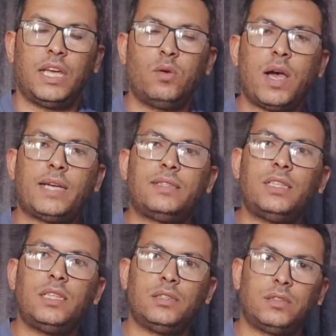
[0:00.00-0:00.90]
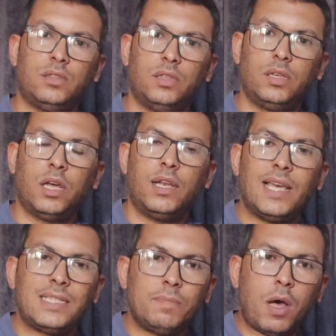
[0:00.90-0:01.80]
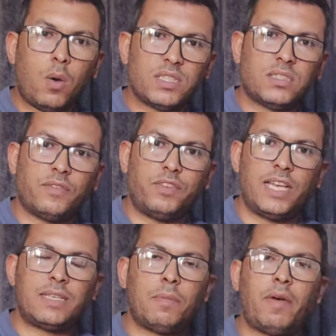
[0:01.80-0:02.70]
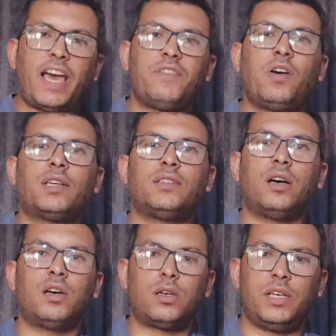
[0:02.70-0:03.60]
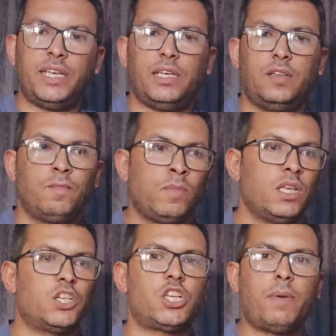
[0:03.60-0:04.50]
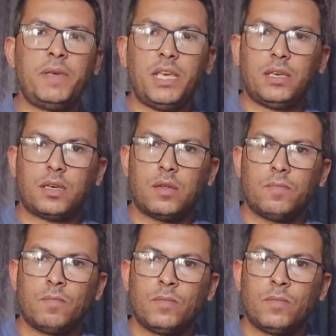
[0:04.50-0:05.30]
انواع كتير لازم اوصف لازم ابقى عارف هختار ايه الشبابيك